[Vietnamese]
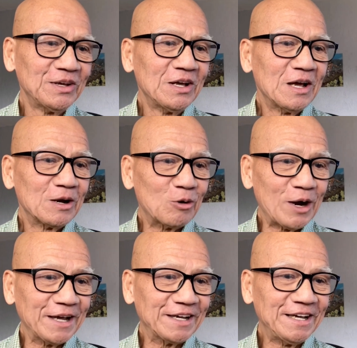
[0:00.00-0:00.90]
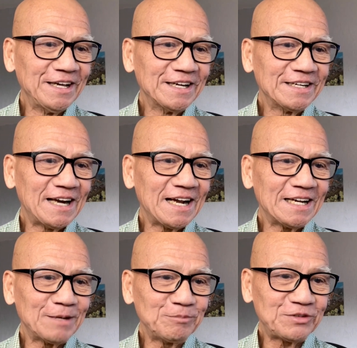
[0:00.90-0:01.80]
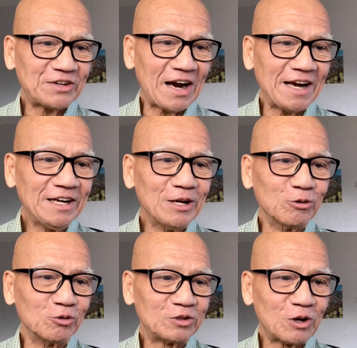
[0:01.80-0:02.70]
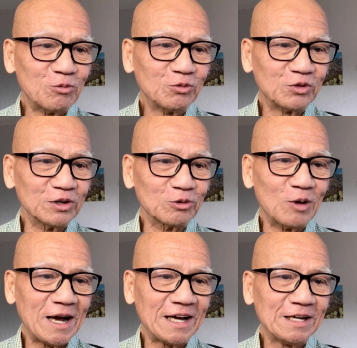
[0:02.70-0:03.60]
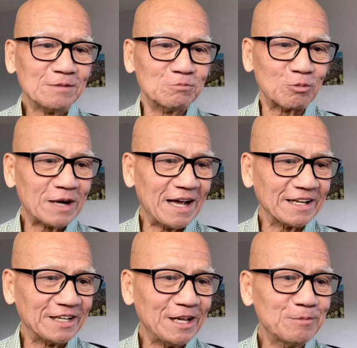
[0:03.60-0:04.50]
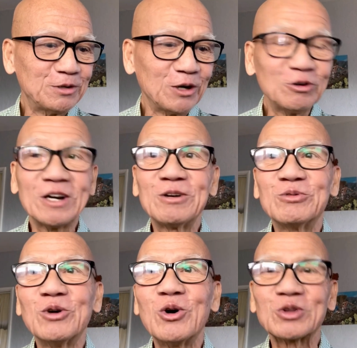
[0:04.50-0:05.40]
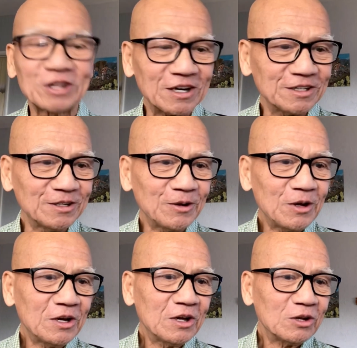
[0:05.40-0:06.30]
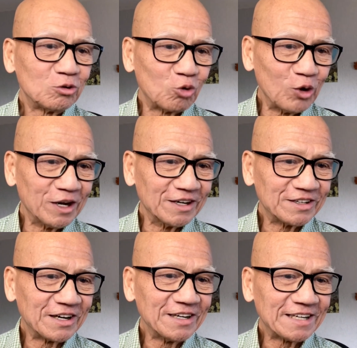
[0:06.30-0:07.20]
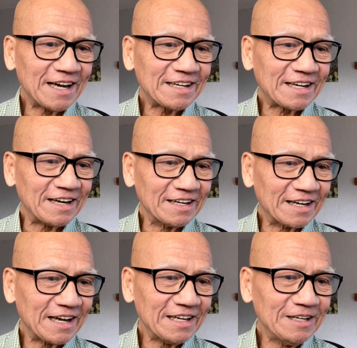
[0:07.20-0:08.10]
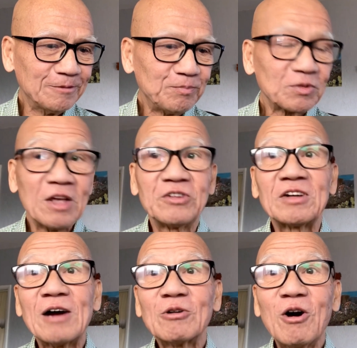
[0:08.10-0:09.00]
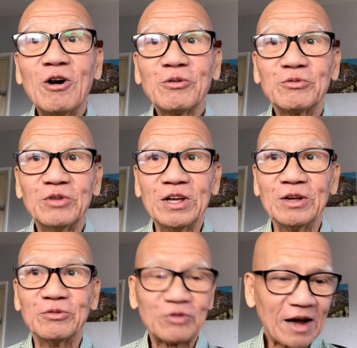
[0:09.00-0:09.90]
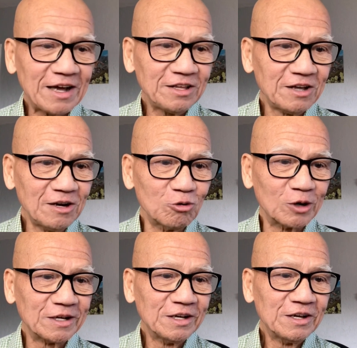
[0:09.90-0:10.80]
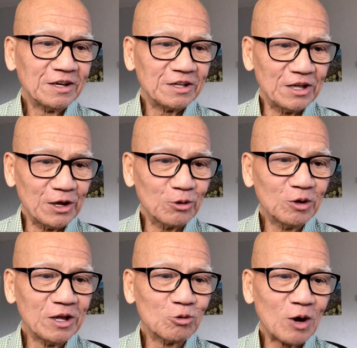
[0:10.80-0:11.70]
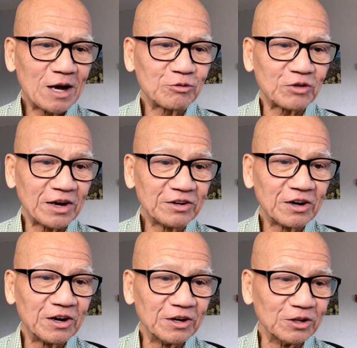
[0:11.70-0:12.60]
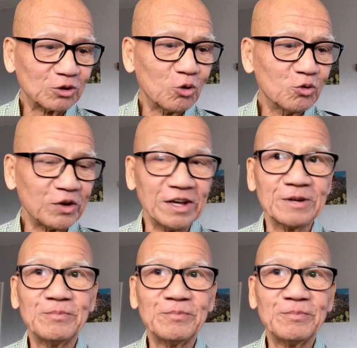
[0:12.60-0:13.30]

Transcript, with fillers: Ngoài kia nắng ấm trải đều trong vườn hoa, một đàn chim ríu rít vô tư truyền trên các cành cây. Sau đó vì phá giới luật, Diệu Liên Hoa phải rời tu viện.